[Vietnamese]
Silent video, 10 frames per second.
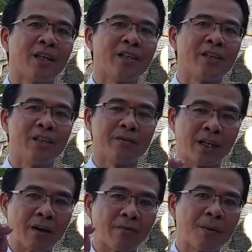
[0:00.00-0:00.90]
từng vay
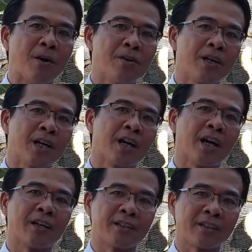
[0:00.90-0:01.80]
hay chưa và đã vay bao
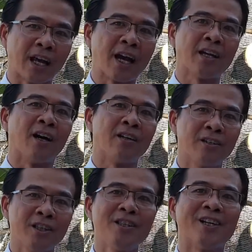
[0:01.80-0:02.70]
nhiêu ngân hàng,
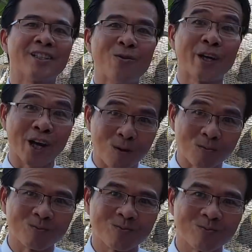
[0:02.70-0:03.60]
trả nợ có dính nợ xấu hay